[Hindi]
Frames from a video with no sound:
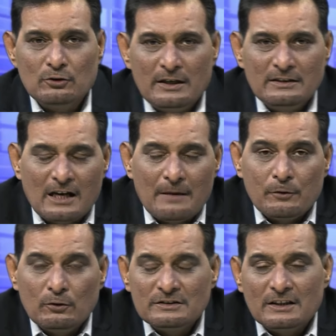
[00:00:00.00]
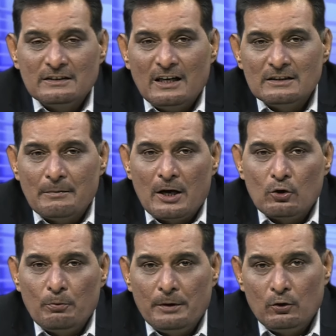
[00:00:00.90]
नुरानी साहब को सत्रह
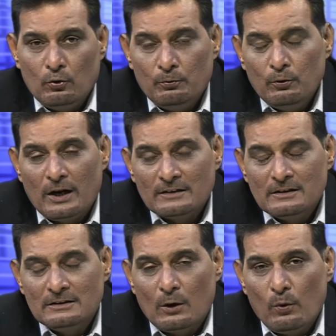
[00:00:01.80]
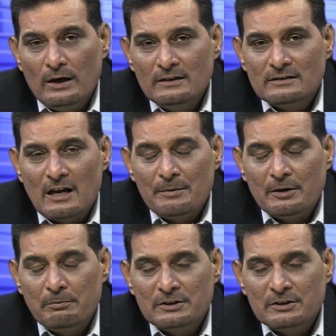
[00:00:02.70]
ज़बानों पर अबूर हासिल था वर्ल्ड इस्लामिक